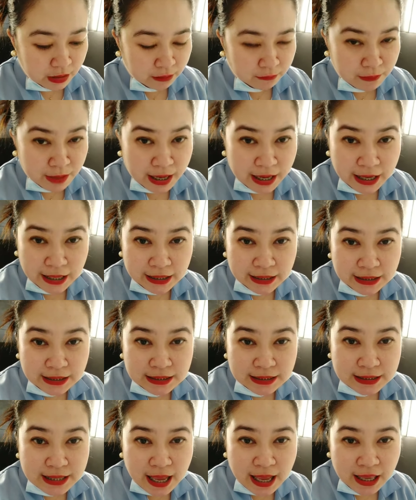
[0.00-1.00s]
Para hindi
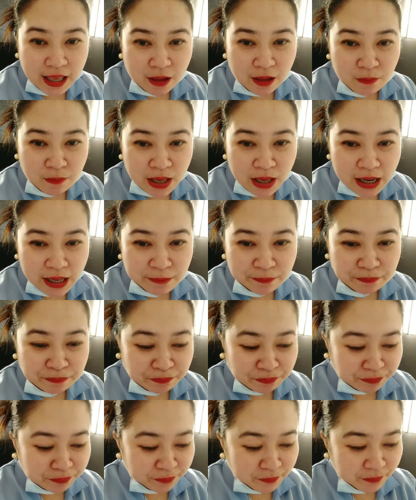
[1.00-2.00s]
sayang. Para
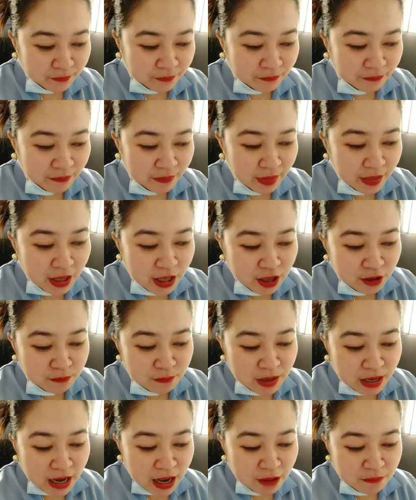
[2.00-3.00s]

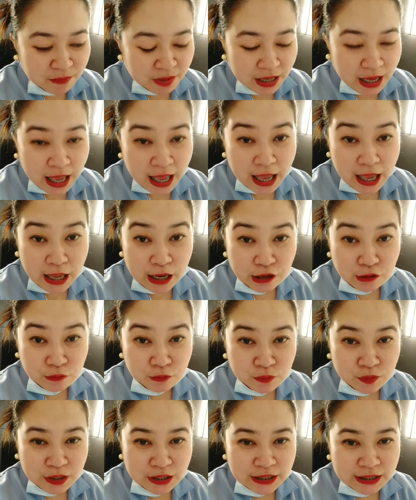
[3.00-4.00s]
maraming
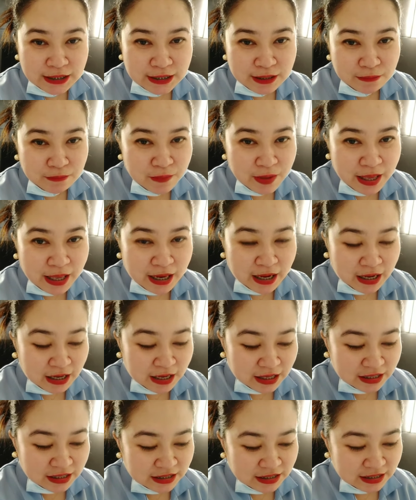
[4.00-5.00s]
hahaluin sa
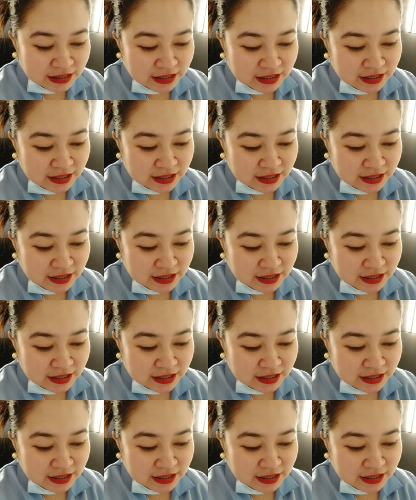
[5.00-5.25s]
biyernes.